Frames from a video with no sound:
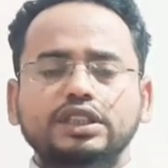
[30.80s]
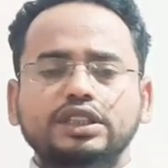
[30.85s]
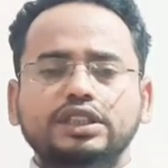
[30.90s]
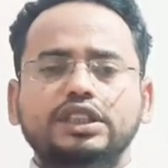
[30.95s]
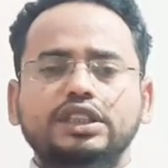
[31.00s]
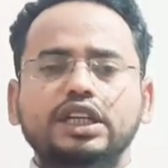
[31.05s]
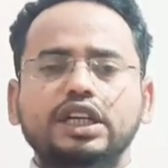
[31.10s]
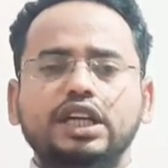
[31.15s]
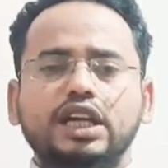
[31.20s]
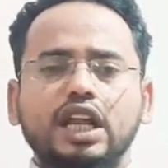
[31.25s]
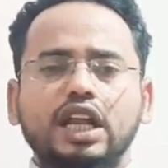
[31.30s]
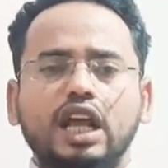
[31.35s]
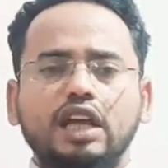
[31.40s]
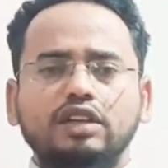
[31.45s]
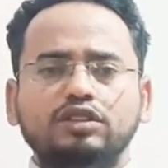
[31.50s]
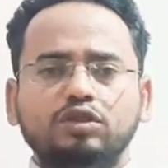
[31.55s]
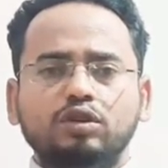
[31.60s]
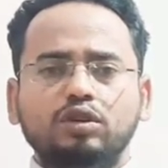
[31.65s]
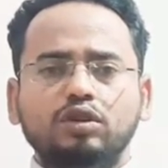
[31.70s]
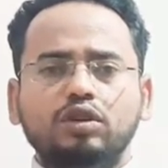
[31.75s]
যে
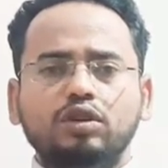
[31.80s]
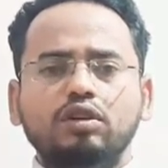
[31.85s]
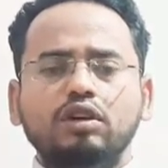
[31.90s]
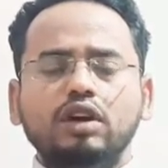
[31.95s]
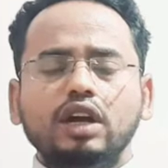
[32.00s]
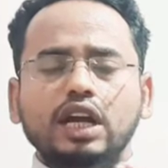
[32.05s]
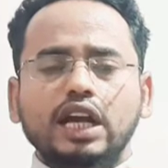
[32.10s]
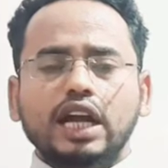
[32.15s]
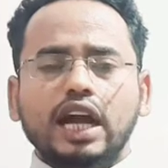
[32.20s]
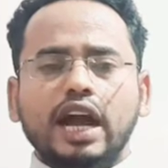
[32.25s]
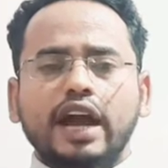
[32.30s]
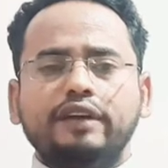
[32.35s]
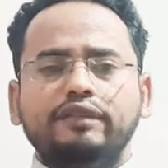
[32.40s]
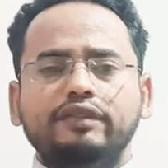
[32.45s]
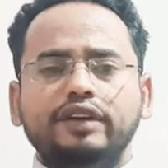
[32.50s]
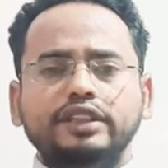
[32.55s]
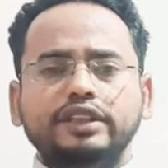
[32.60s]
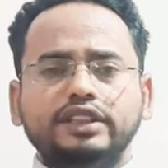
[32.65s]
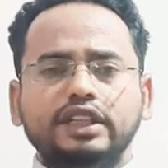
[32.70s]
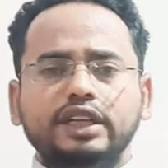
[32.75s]
ক্লাসগুলো
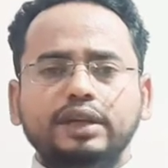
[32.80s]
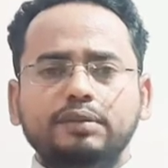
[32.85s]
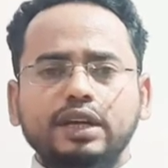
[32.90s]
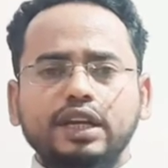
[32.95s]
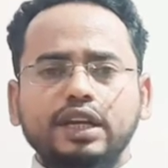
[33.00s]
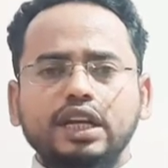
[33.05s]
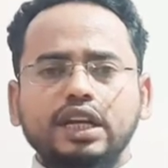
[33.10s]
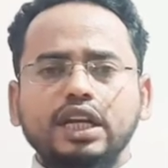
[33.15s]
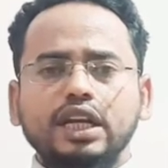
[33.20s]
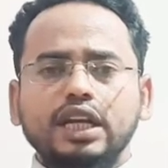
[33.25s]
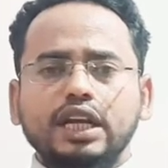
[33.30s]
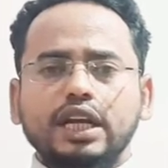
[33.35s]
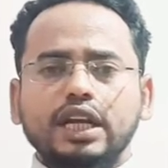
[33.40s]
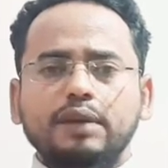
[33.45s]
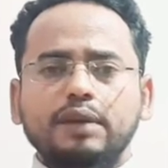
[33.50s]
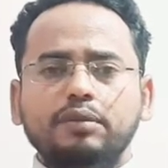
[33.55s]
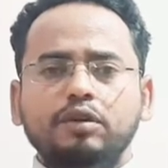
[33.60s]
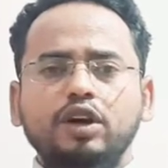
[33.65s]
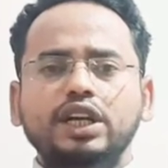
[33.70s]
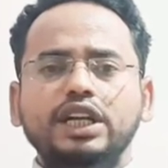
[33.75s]
অ্যাডভান্স লেভেল
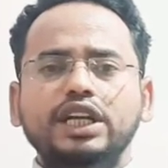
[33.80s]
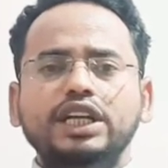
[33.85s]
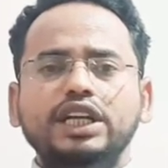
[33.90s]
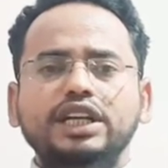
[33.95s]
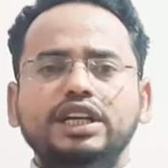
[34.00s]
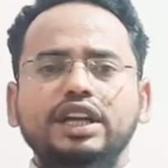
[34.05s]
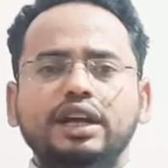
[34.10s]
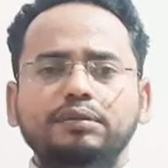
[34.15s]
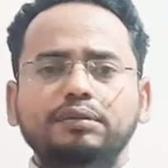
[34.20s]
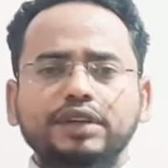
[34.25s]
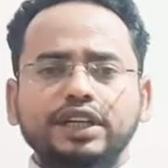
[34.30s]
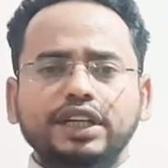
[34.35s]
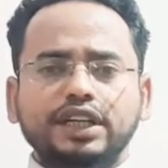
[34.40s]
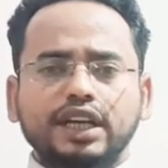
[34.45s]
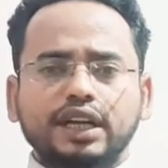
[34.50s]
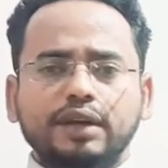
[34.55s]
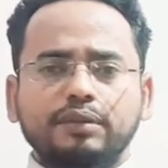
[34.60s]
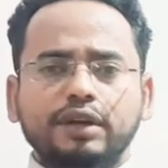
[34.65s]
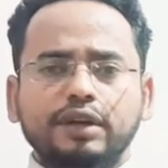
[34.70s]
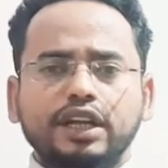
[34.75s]
এবং ইন্টারমিডিয়েট
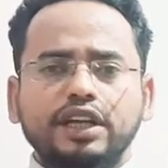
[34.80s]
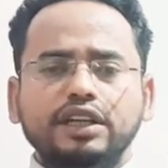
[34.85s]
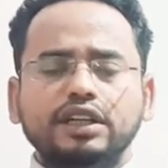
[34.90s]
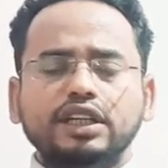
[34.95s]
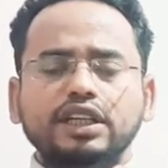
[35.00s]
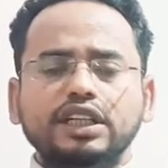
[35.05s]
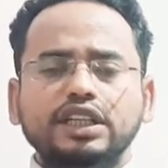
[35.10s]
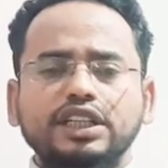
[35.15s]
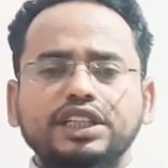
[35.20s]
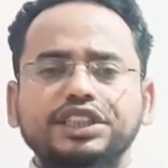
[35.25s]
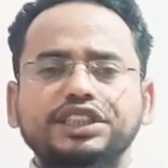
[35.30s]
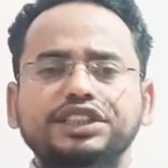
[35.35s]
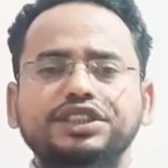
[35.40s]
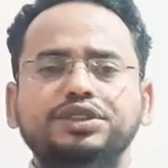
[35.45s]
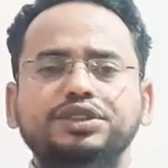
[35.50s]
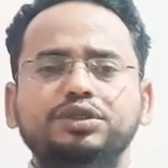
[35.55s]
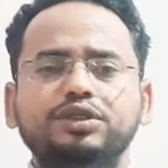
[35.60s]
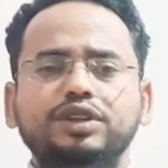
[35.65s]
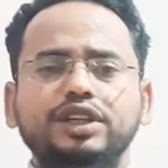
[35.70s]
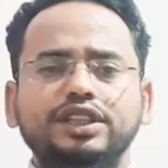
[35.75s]
লেভেলের
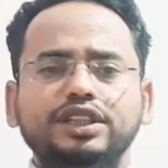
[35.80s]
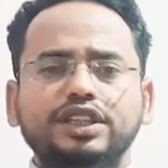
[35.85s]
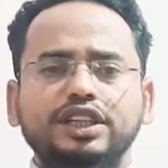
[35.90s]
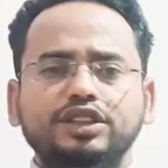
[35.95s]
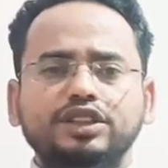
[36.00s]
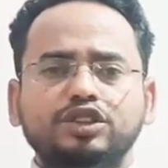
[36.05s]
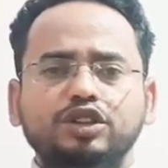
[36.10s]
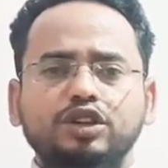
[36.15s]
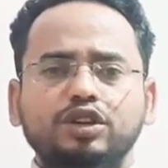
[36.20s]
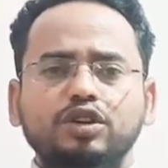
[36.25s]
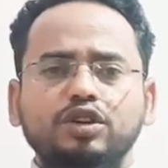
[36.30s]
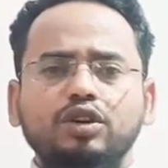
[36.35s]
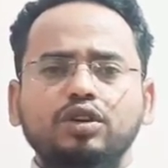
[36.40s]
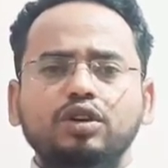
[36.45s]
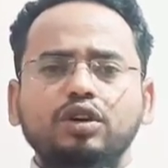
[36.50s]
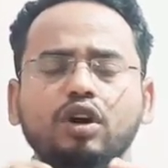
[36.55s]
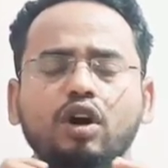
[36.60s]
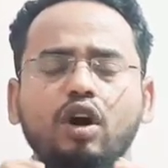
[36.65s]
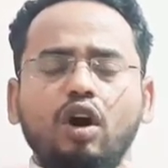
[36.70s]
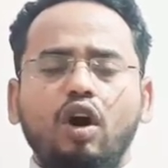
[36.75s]
স্টুডেন্টদের জন্য
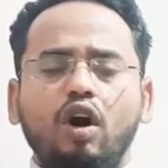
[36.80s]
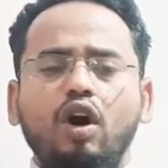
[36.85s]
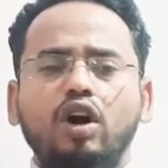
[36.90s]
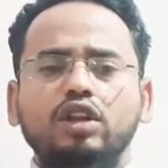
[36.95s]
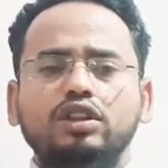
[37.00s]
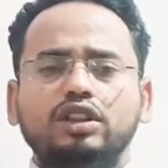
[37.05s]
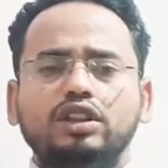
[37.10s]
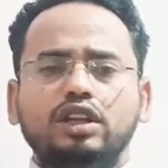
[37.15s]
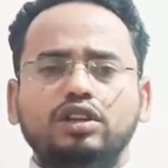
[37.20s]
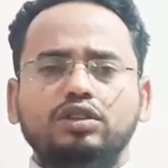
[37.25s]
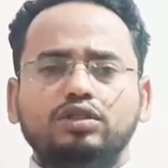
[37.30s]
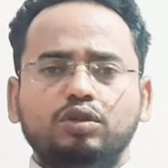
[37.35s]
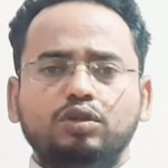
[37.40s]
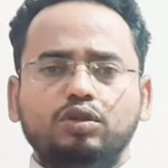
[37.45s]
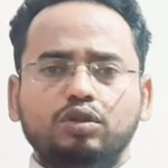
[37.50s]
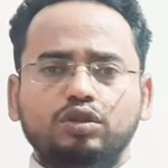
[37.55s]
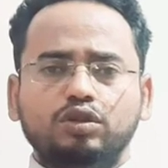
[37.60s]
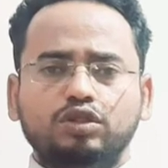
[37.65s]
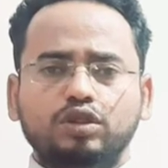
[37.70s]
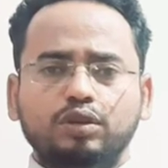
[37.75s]
অত্যন্ত
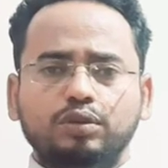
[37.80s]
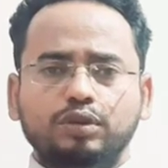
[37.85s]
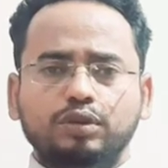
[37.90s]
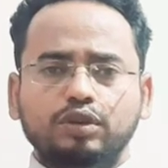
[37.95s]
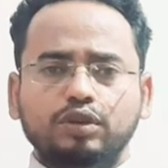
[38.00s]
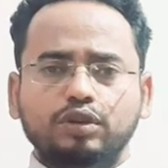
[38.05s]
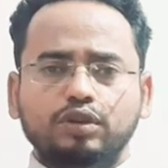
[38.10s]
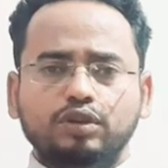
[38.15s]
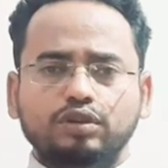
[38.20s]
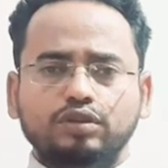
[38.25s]
গুরুত্বপূর্ণ